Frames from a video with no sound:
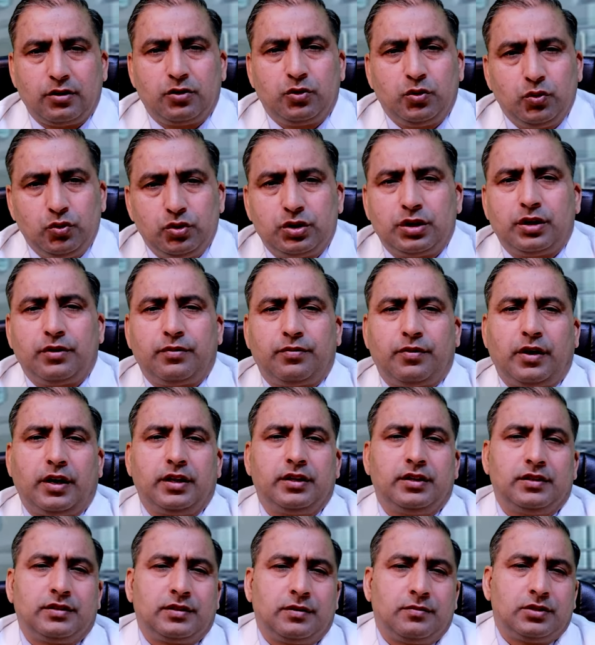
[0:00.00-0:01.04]
के दूसरे
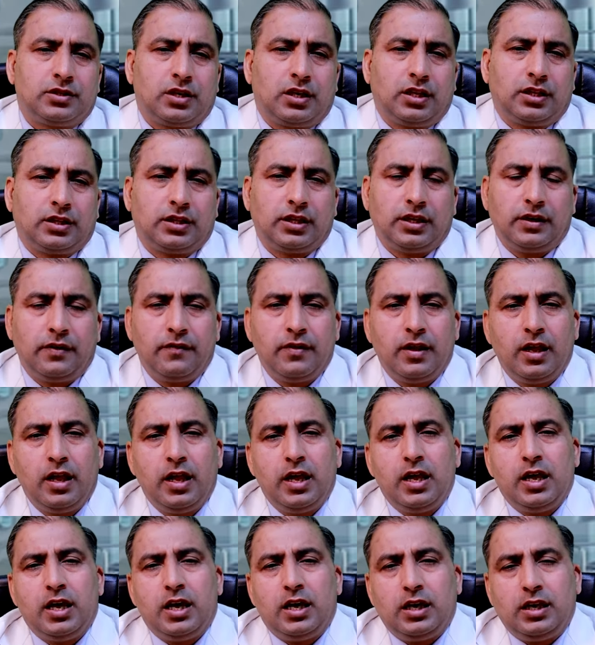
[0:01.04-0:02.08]
फायदे समझ लेते हैं
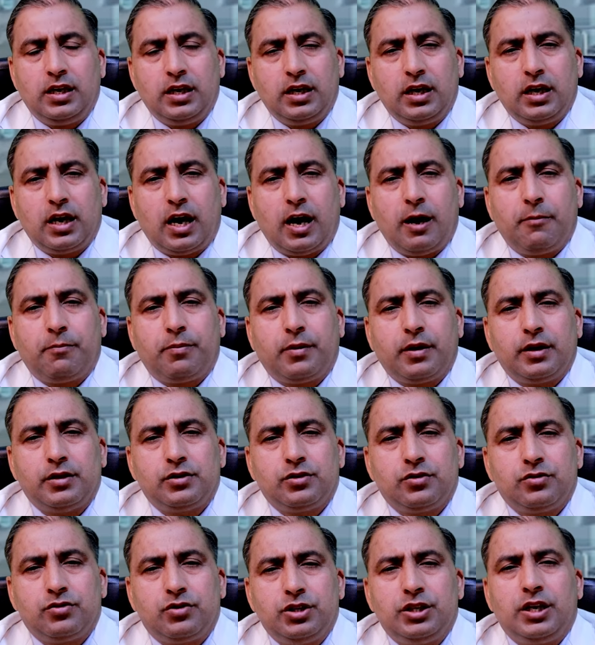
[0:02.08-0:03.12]
ये आपका
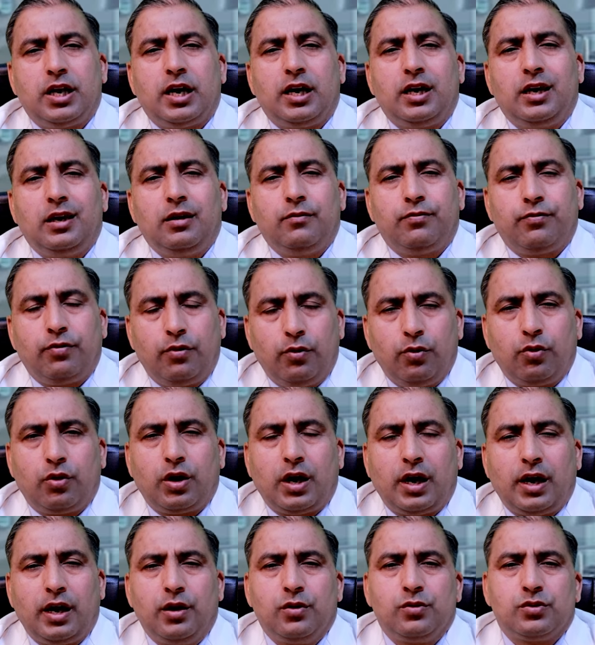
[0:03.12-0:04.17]
जो जीआई
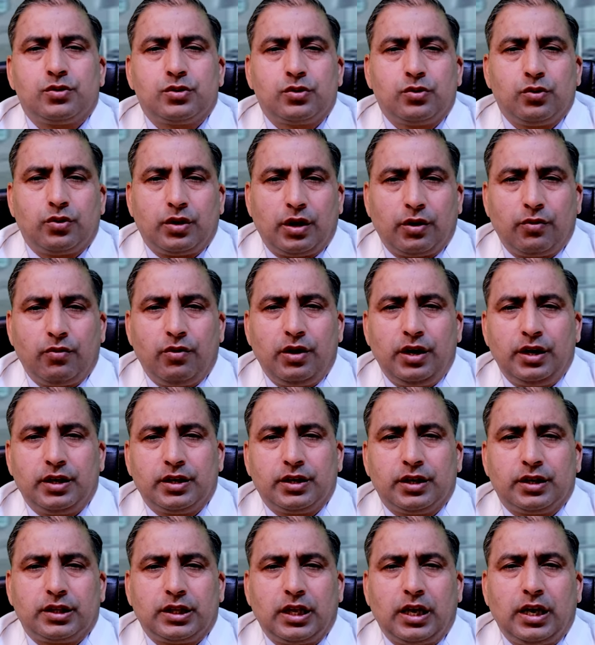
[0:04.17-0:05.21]
फ्लोरा है उसको रेगुलेट
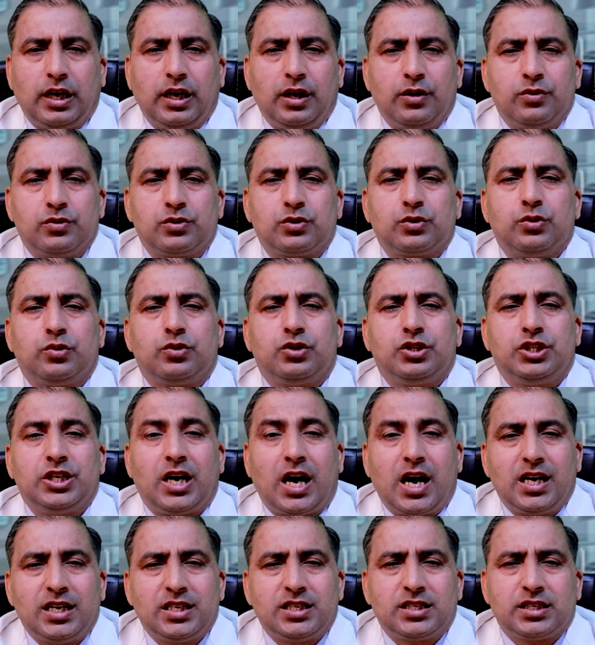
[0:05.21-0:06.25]
करता है उसको
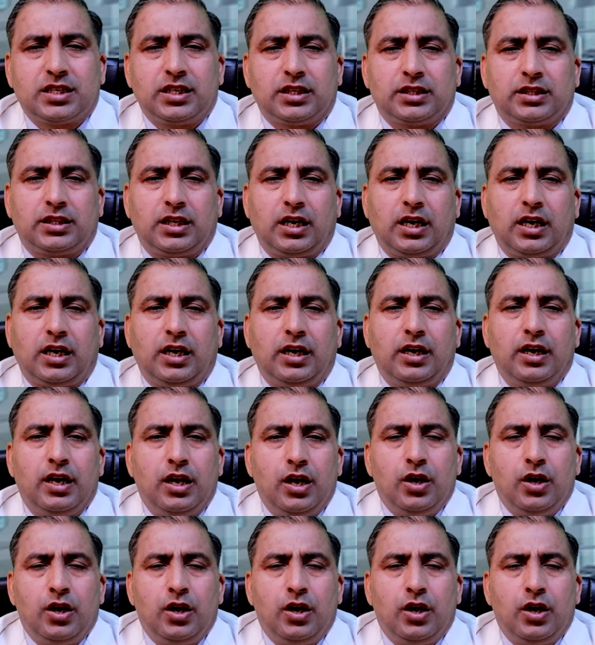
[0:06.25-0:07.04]
चार्ज करता है